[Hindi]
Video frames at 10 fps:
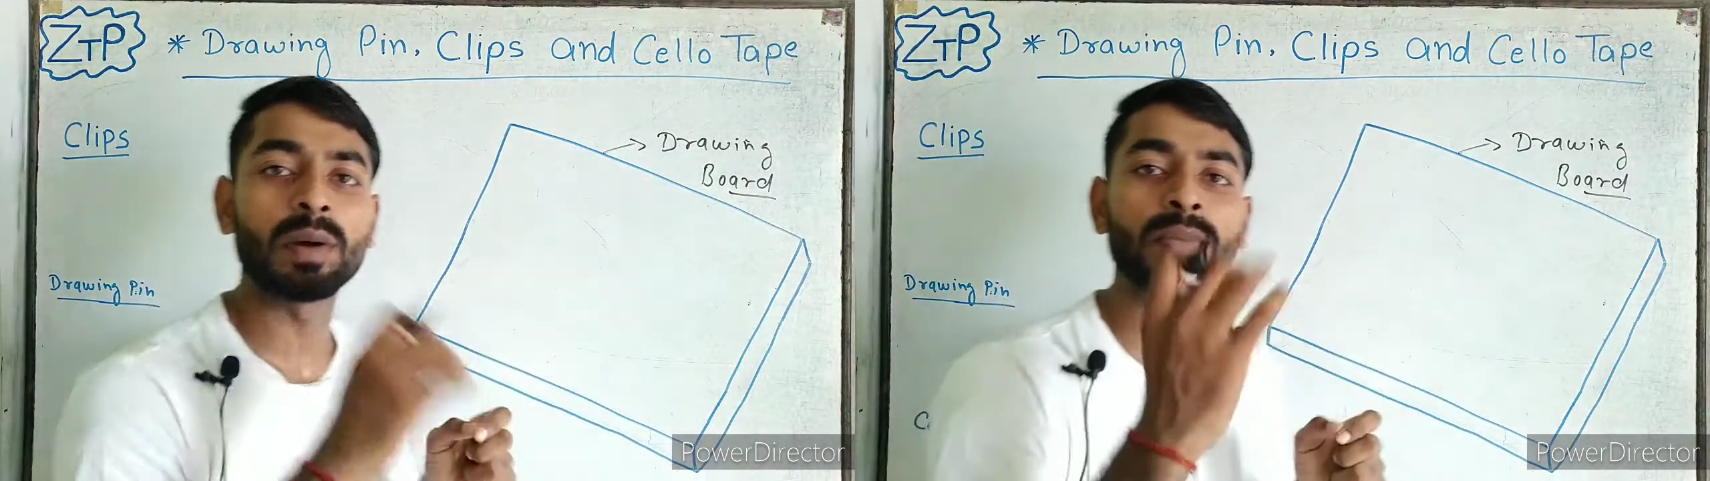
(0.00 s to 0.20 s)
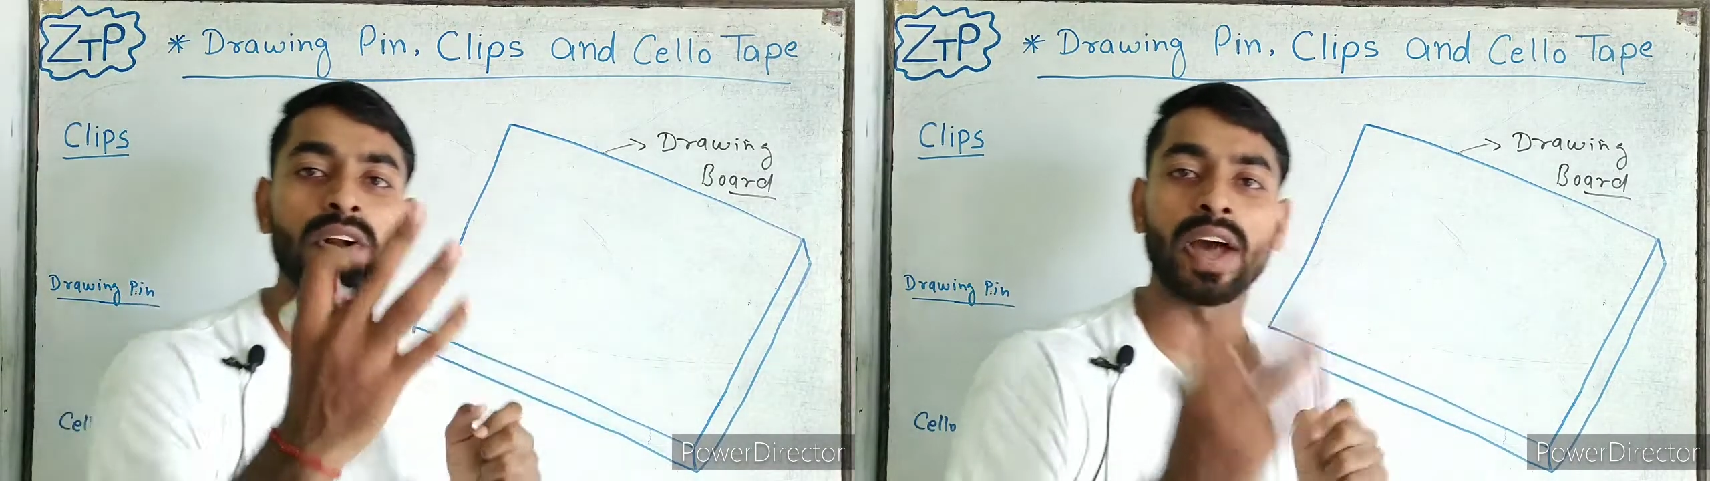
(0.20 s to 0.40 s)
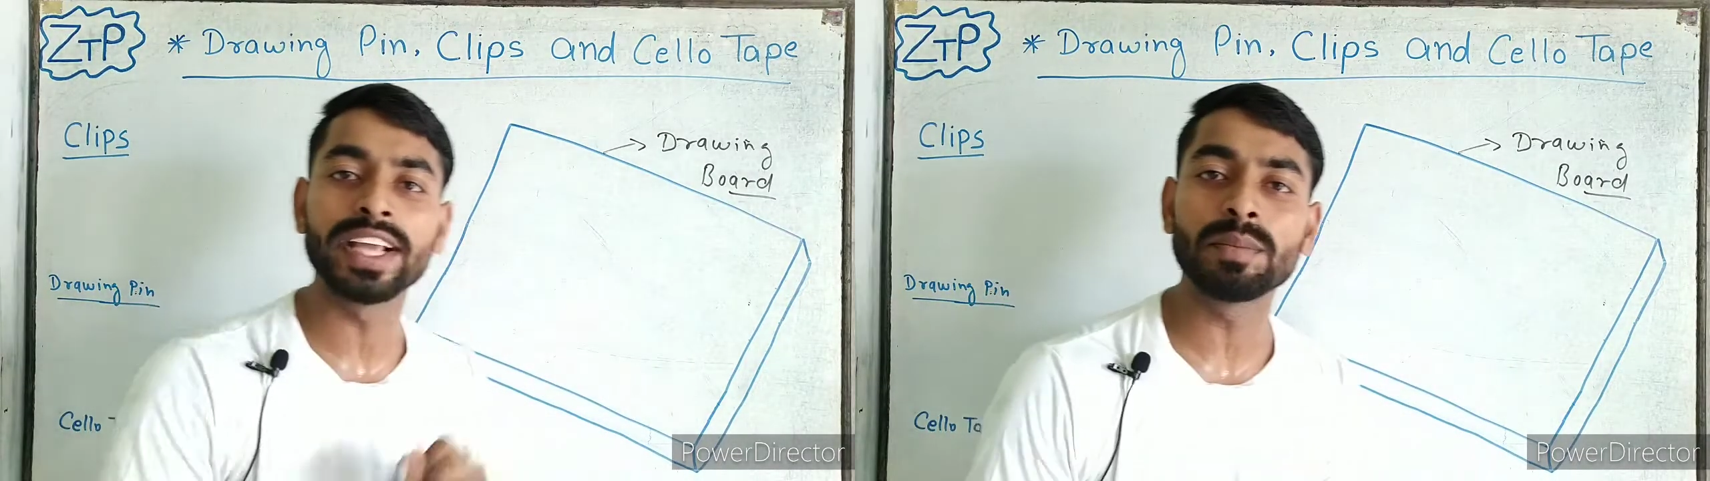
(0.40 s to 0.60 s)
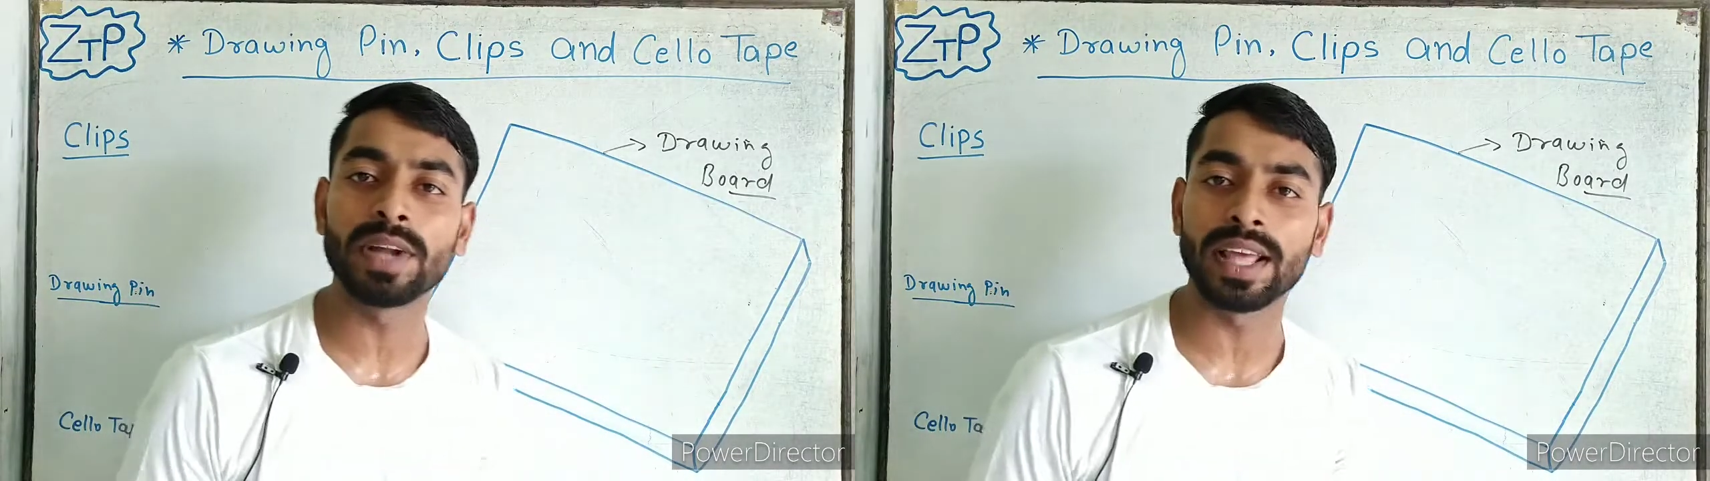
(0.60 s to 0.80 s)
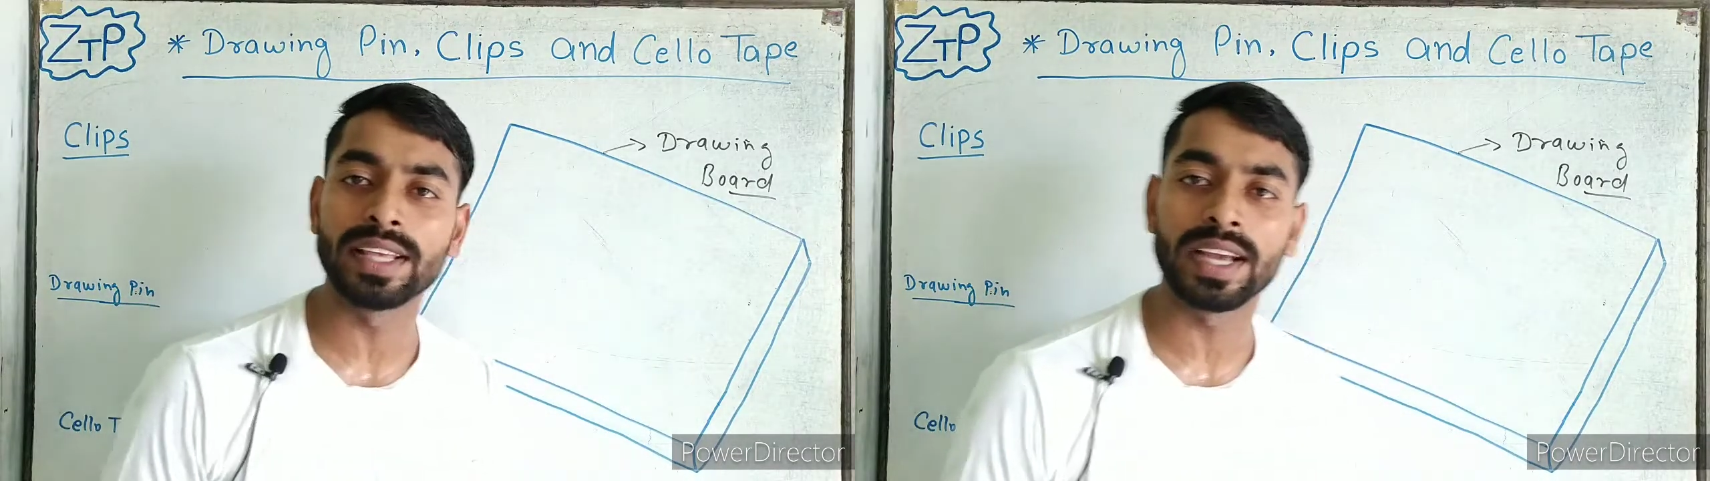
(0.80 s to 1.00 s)
जब आप
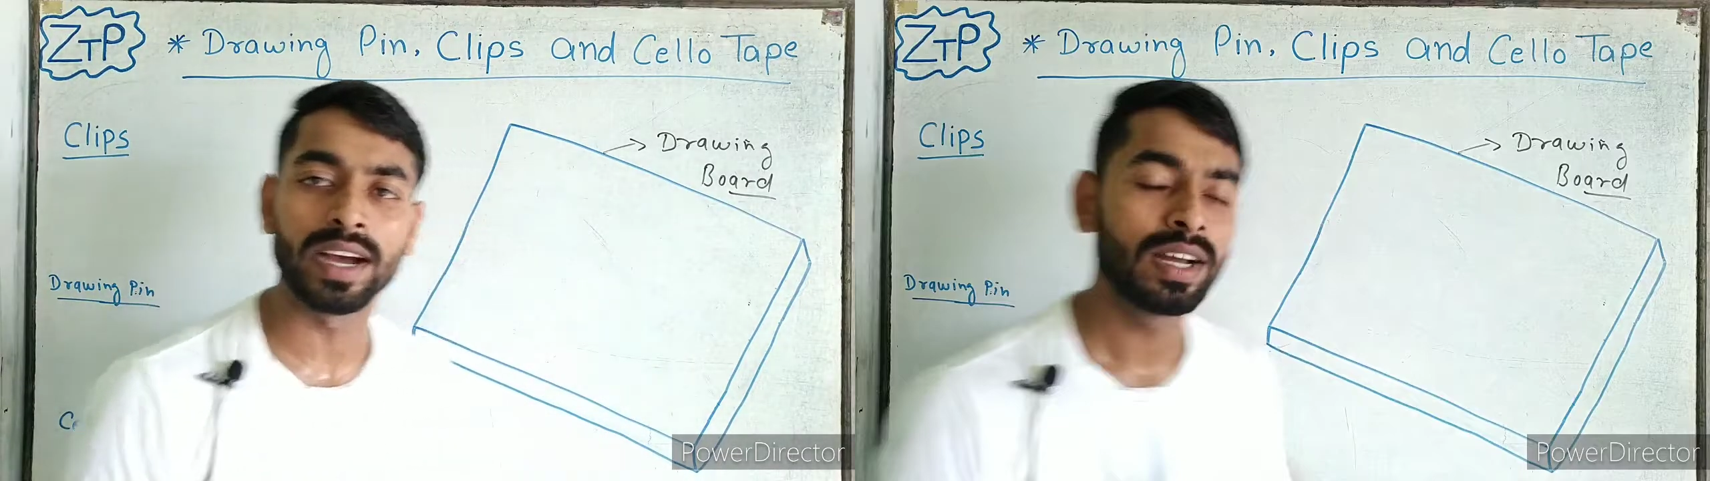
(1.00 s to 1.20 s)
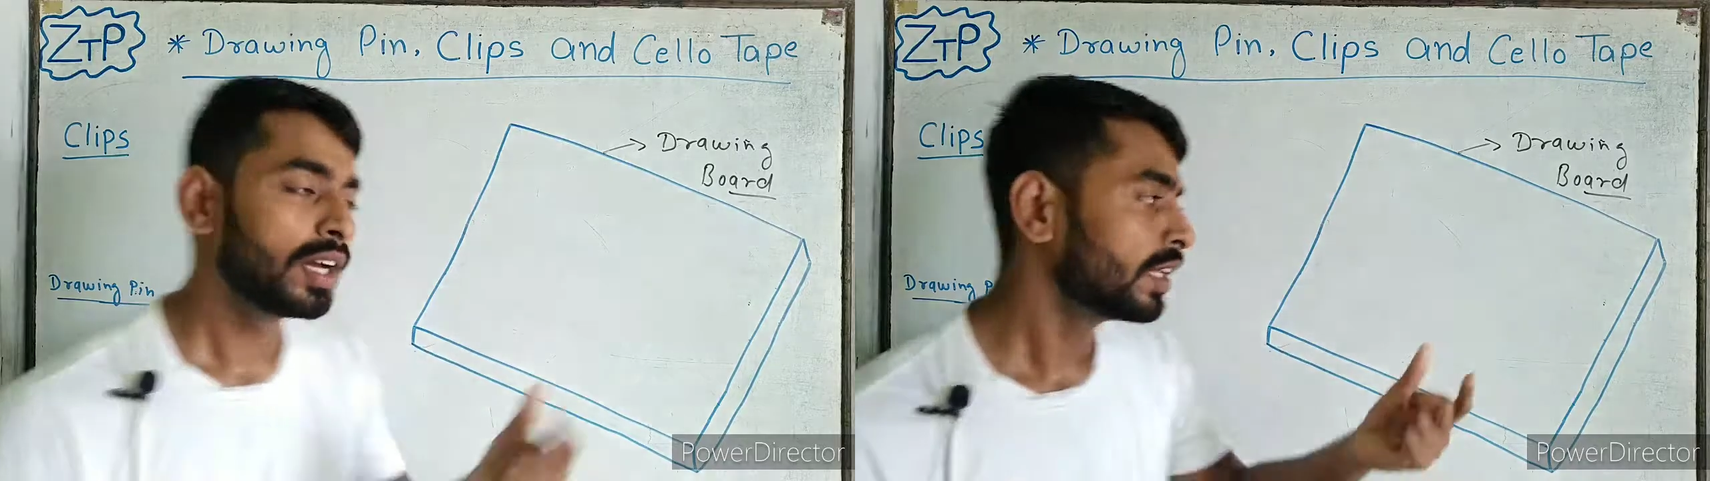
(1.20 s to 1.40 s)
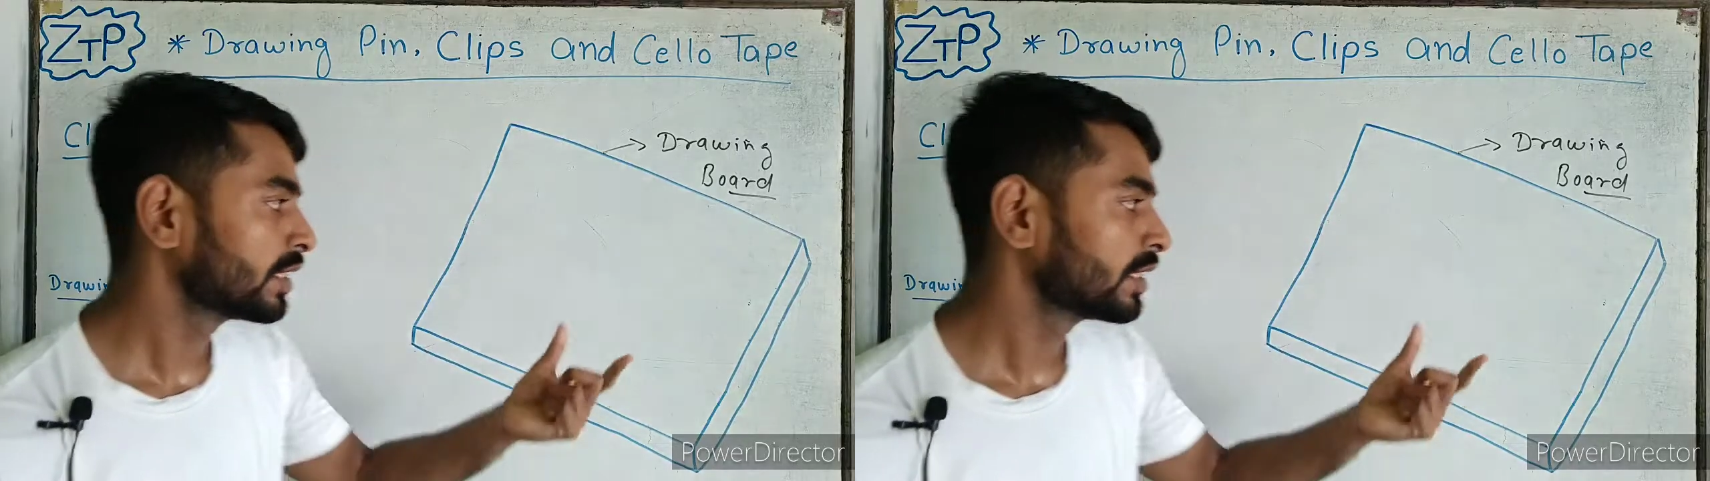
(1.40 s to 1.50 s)
ड्राइंग बनाइएगा